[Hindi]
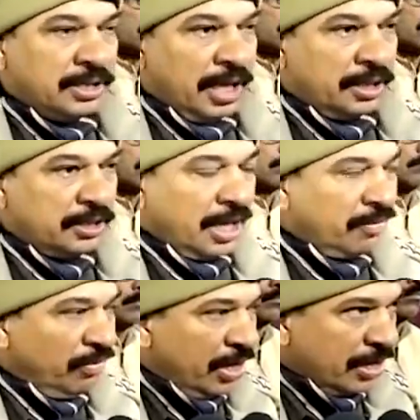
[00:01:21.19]
साथ ही
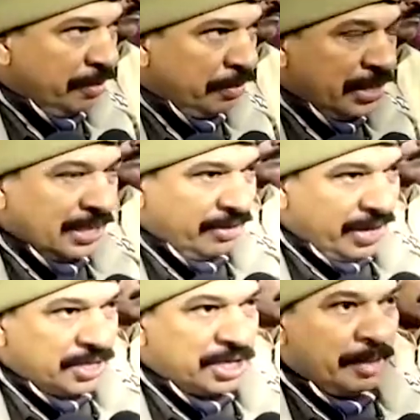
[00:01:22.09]
साथ फ्लड कंपनी के
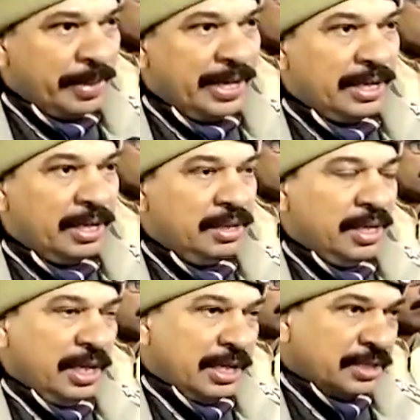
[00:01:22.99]
जवान जल में
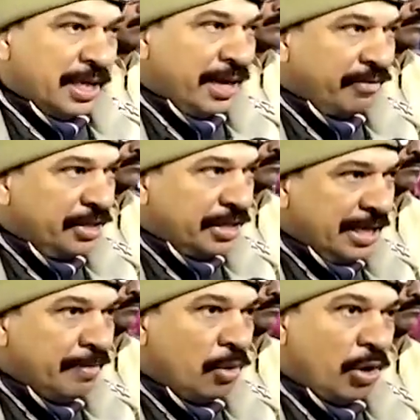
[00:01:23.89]
हैं एसडीआरएफ की
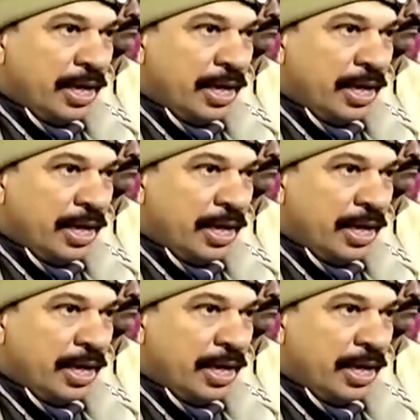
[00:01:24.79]
टीम